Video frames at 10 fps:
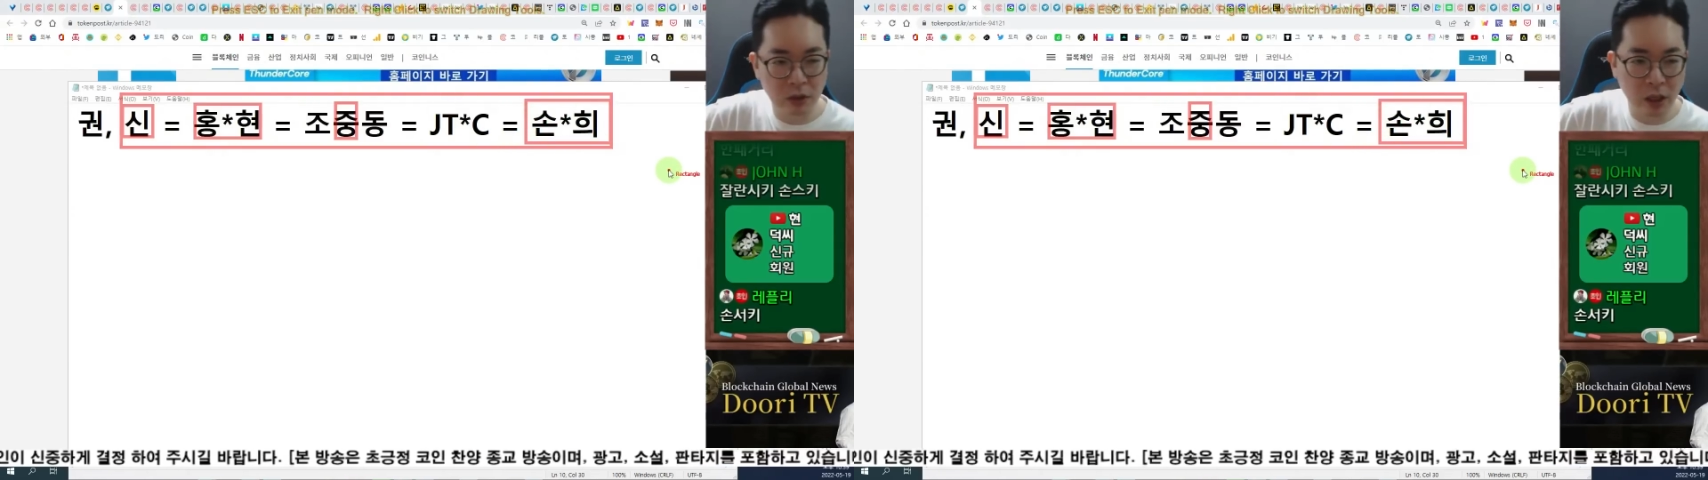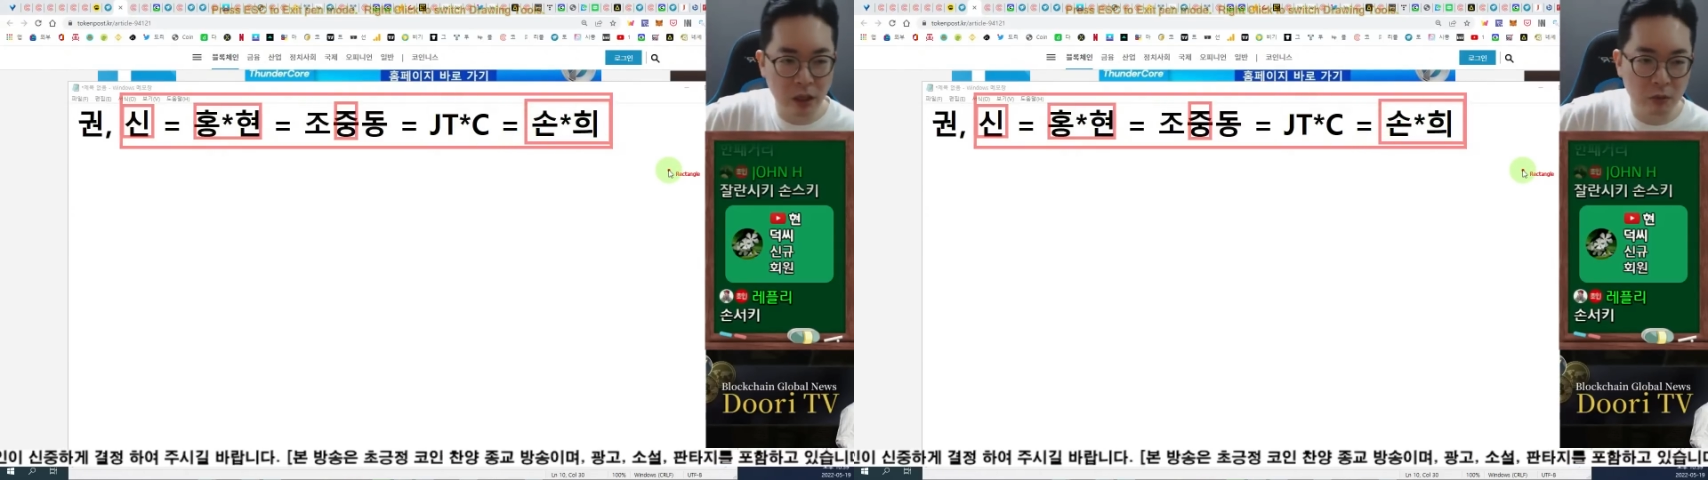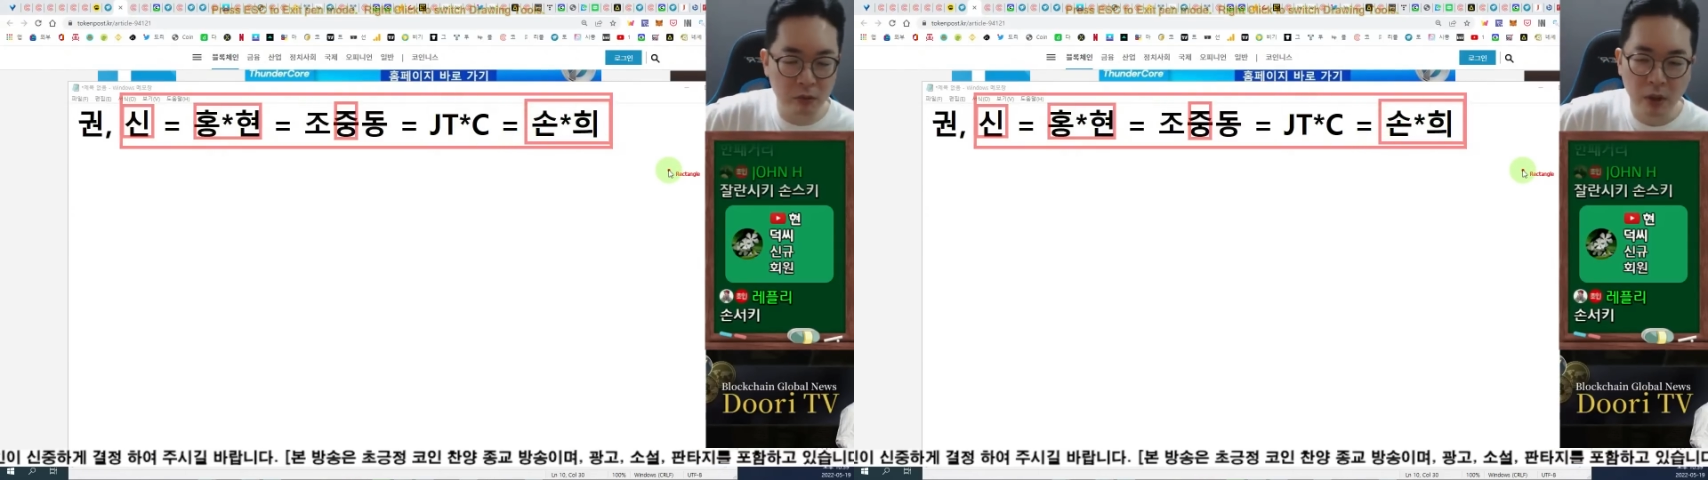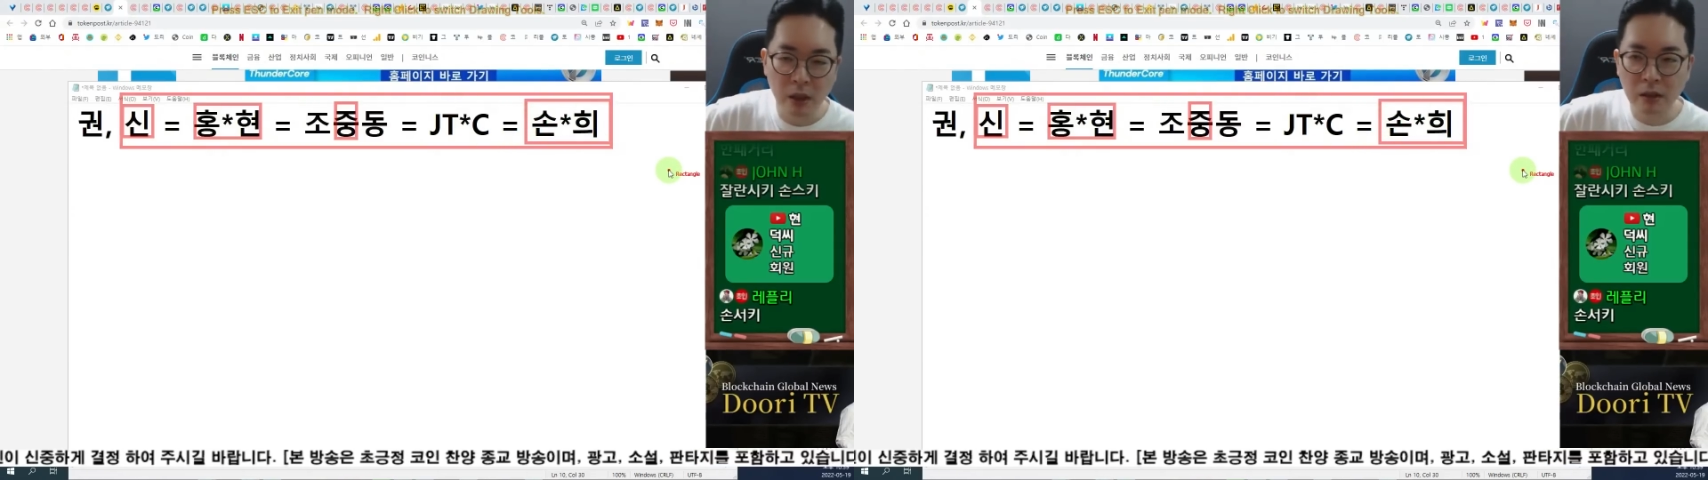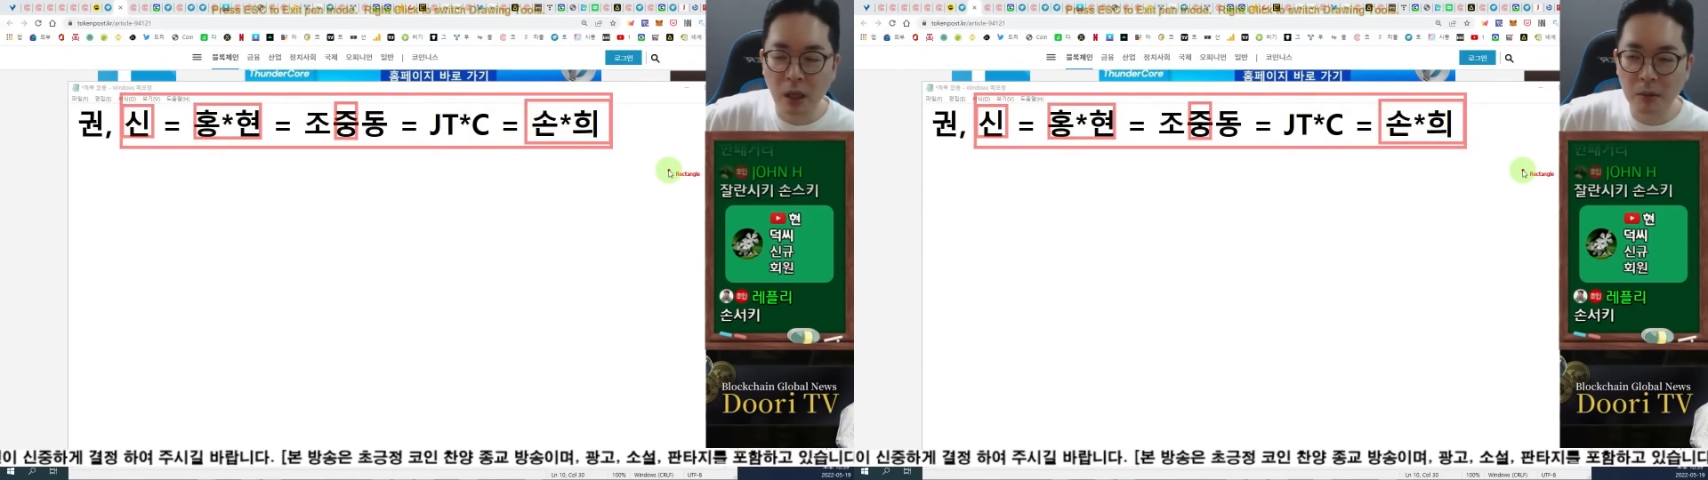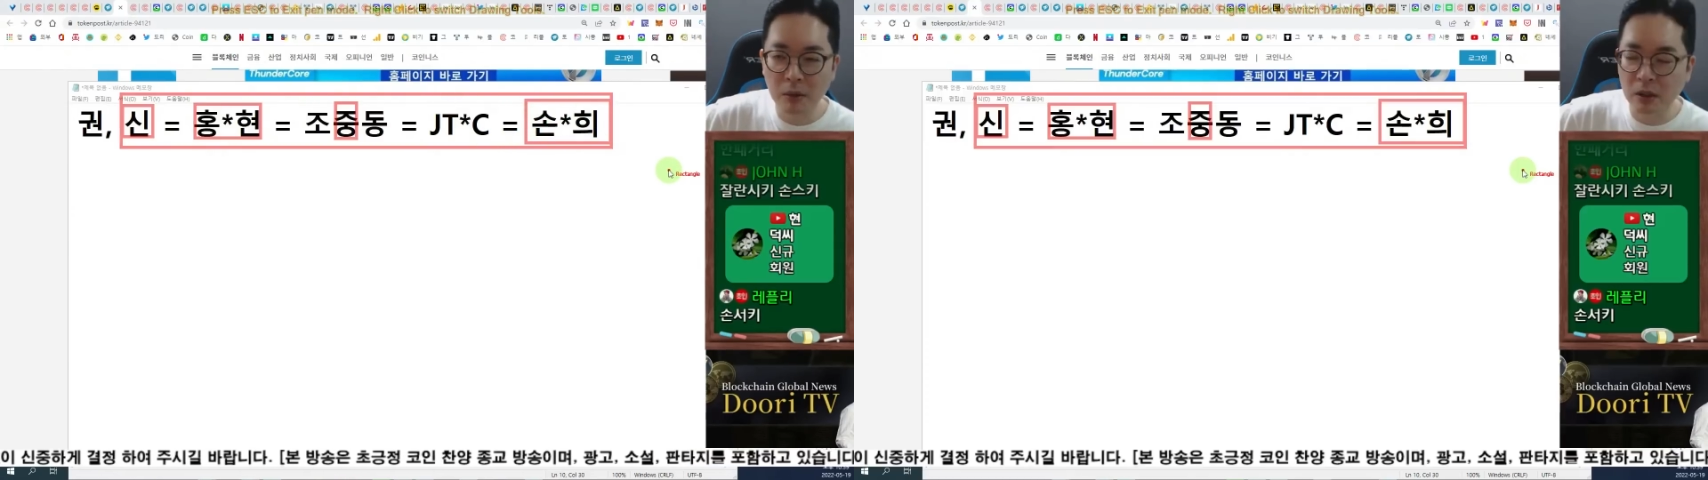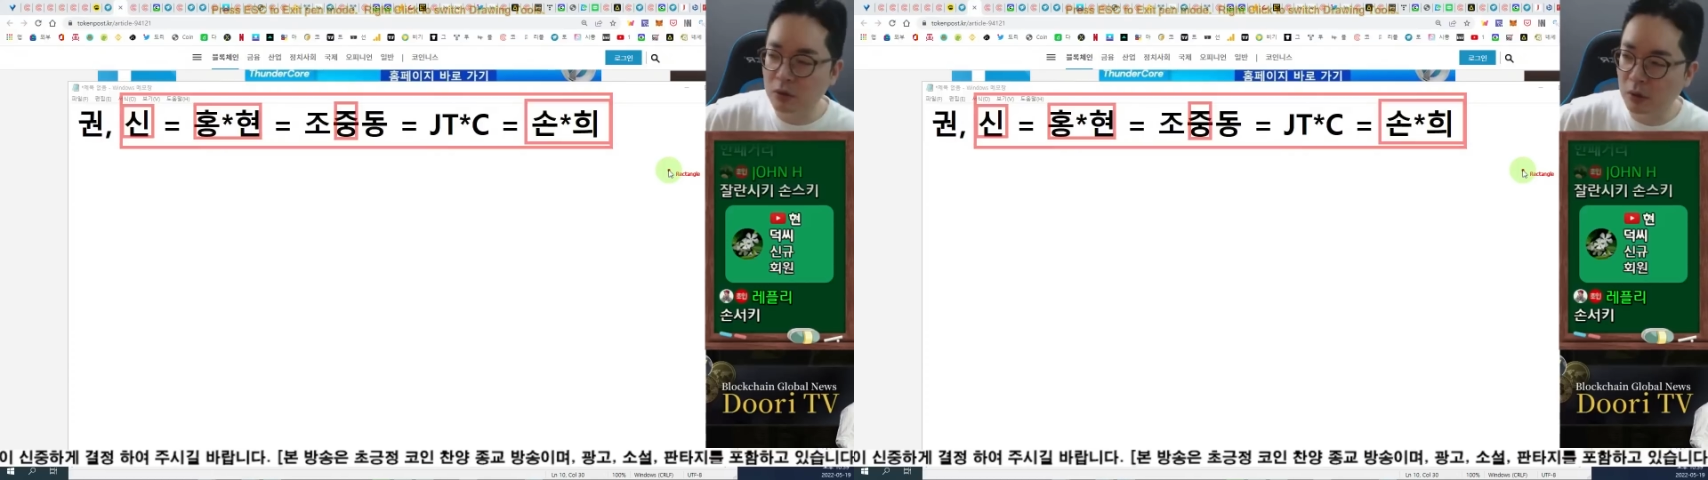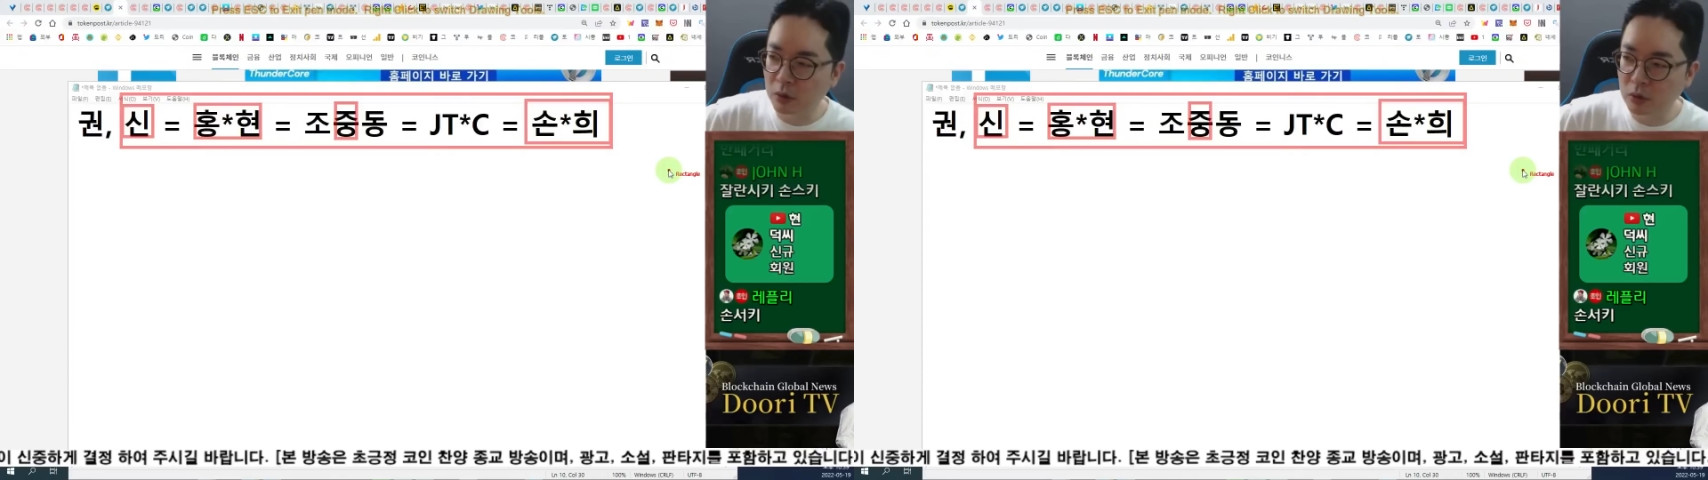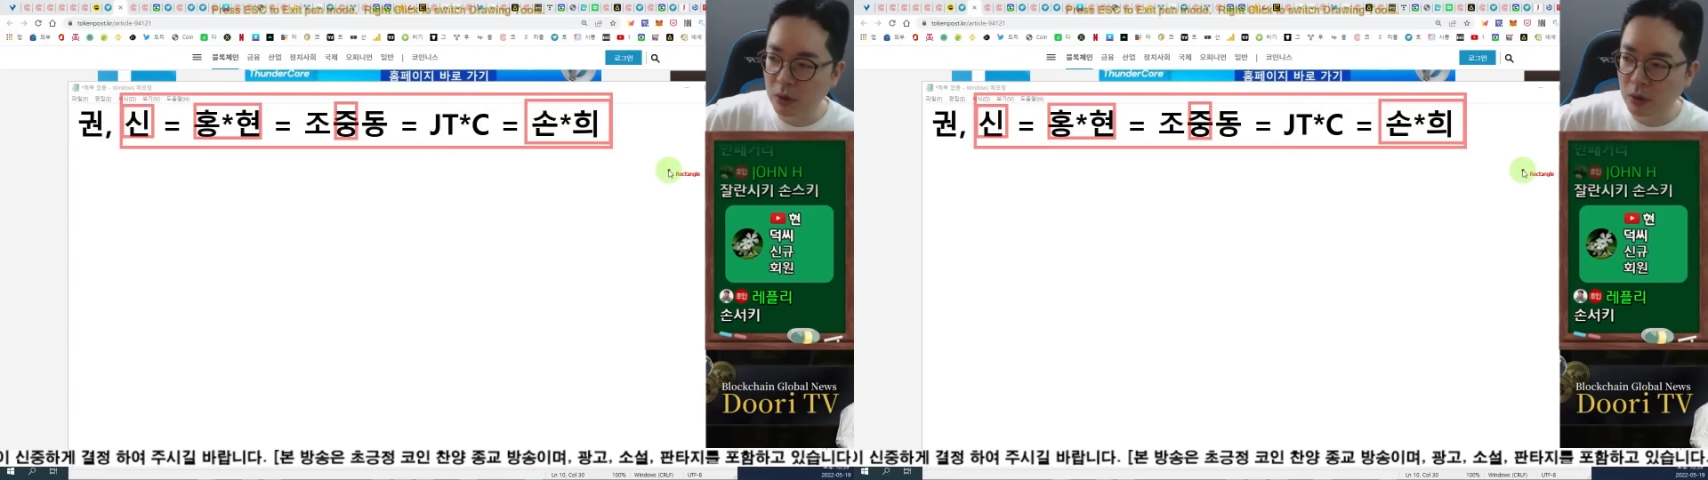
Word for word: 해갖고 태블릿 저거